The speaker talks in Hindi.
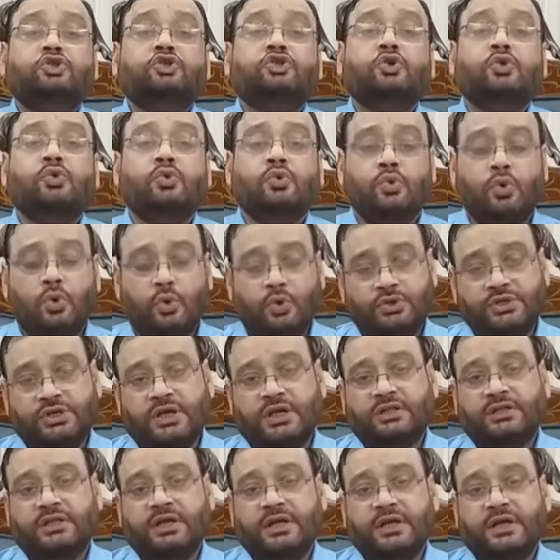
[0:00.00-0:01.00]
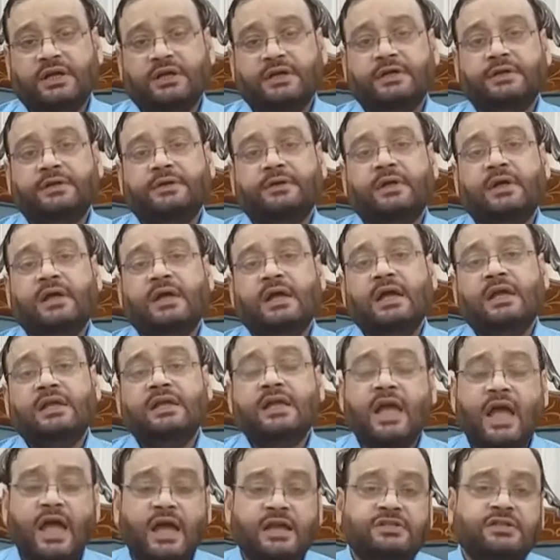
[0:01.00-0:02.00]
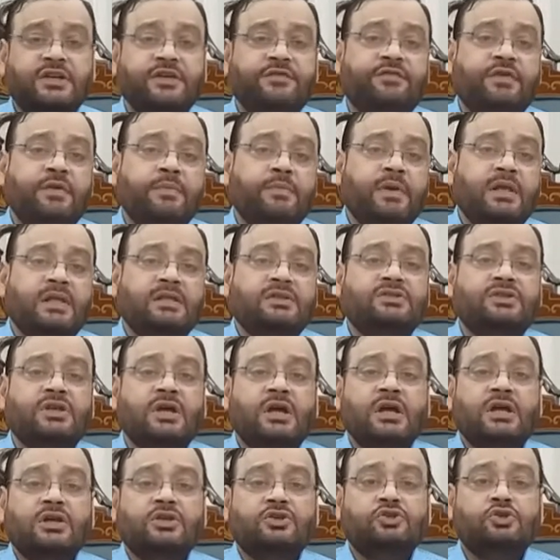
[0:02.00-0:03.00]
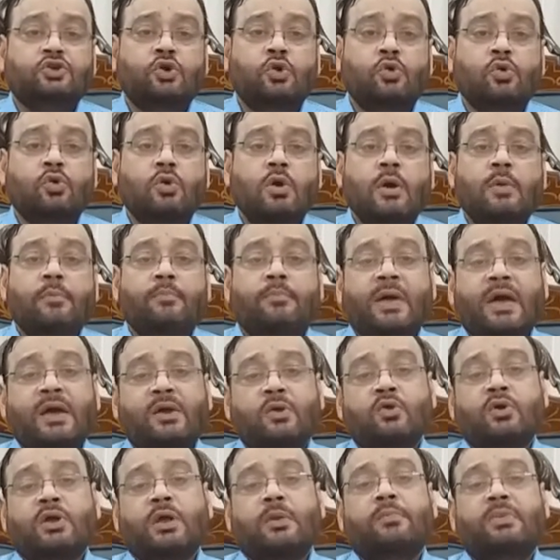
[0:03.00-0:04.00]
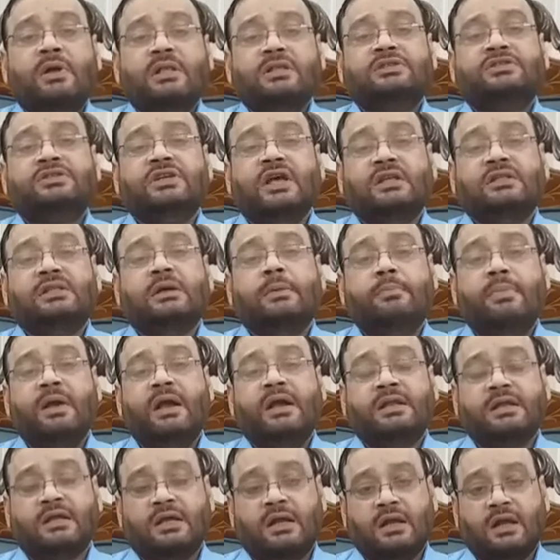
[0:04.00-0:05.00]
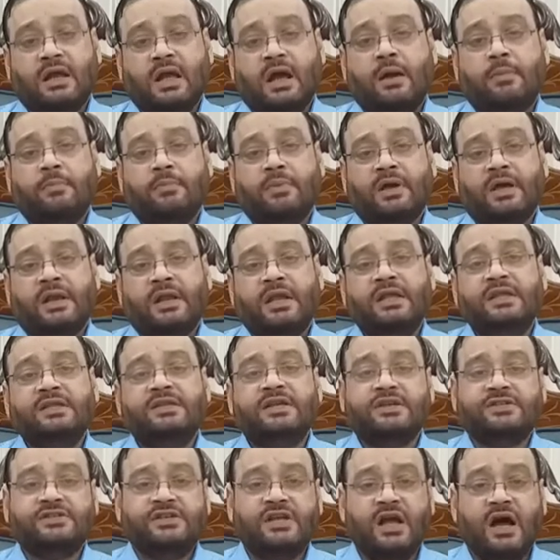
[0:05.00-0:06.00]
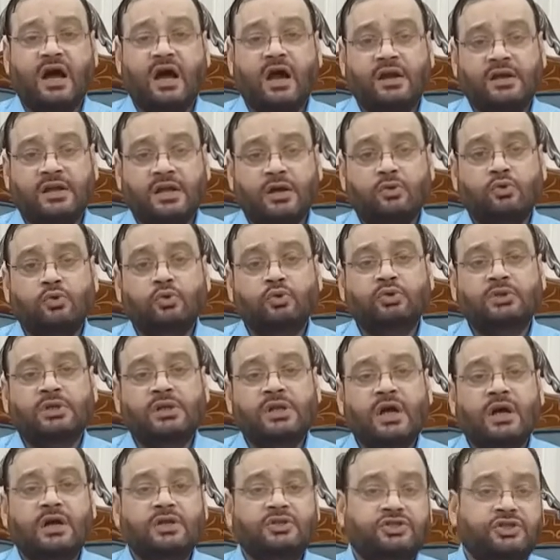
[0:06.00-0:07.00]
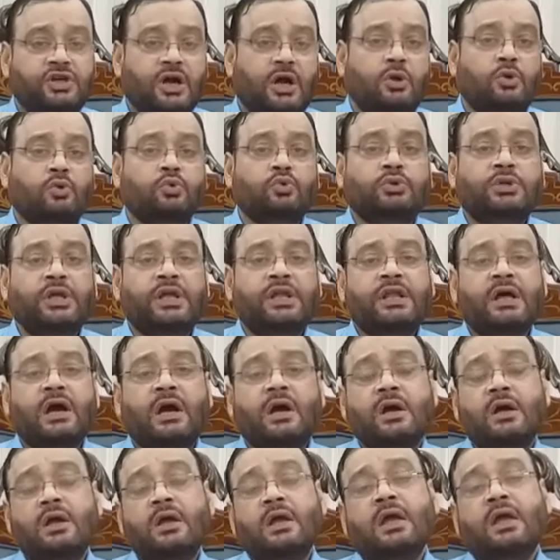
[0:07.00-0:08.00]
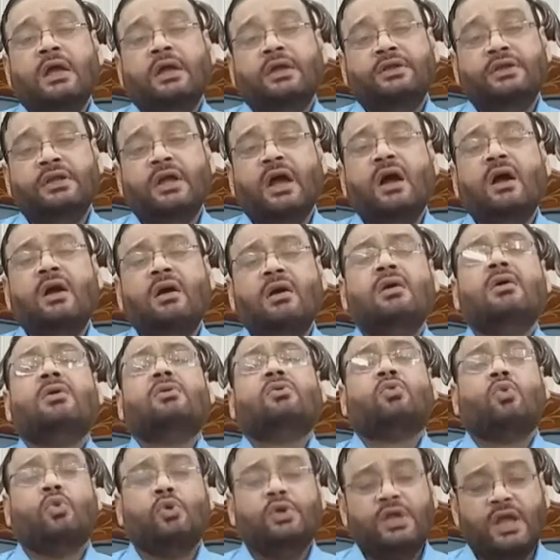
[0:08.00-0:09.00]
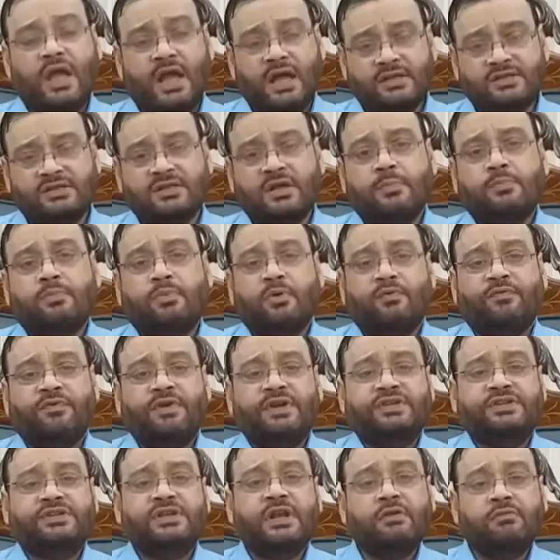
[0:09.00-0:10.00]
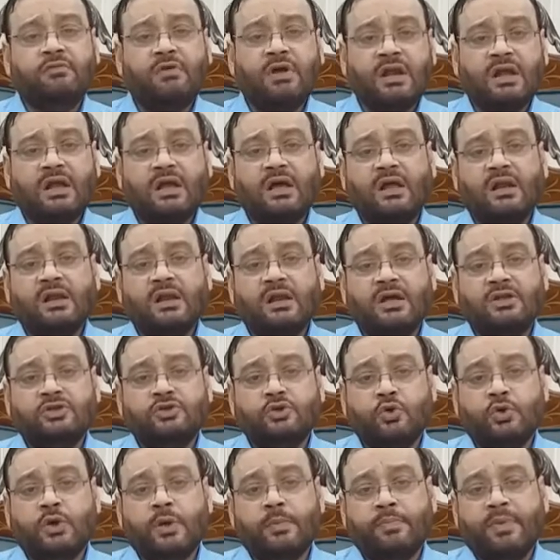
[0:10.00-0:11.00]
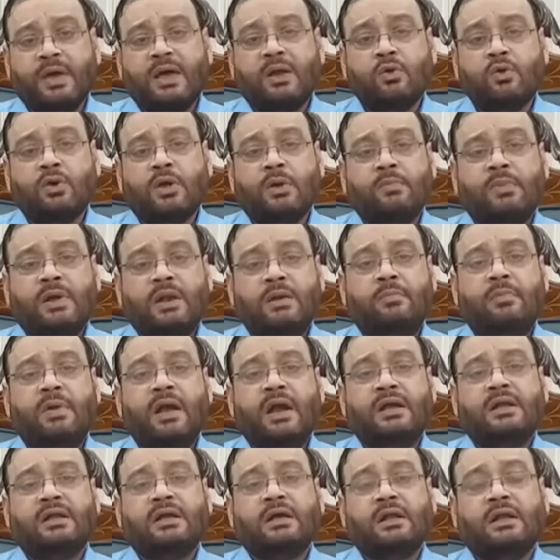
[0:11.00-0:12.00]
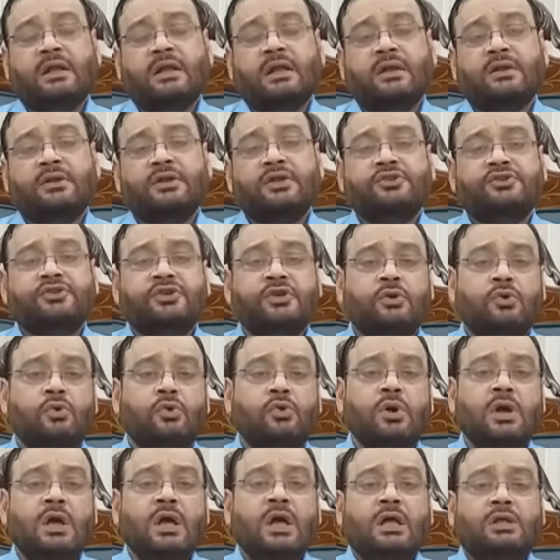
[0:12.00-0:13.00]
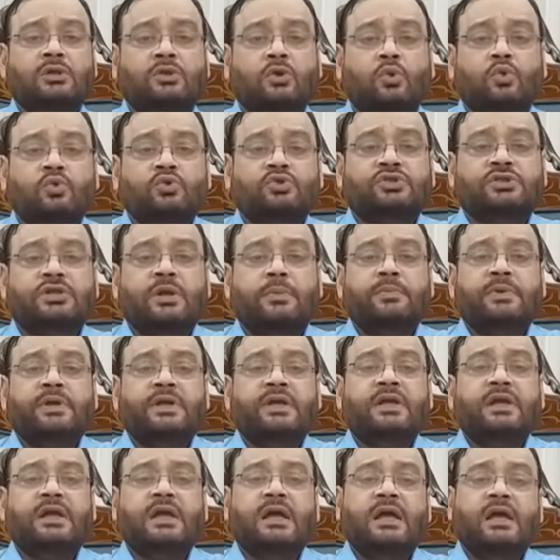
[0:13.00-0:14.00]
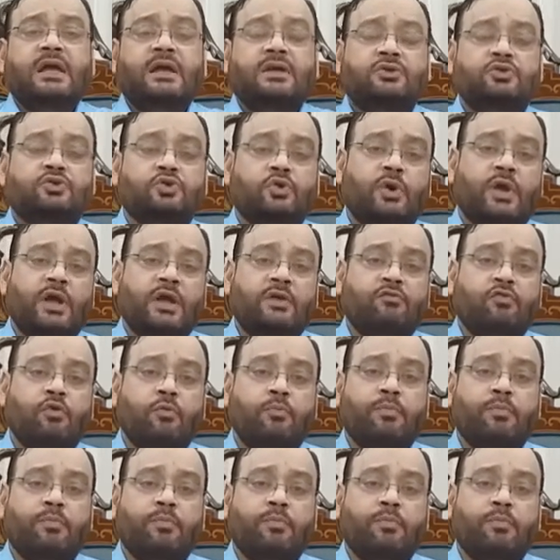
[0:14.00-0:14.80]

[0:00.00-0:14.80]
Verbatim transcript: शुरू हो जाता है या ऐसी फीमेल्स जो पैरों के बल ज़्यादा बैठकर काम करें जैसे आटा गूंदना झाड़ू देना या कोई ऐसा प्रोफेशनल वर्क करना जो कि पैरों के बल बैठ कर करने से हो तो उससे भी जो है वो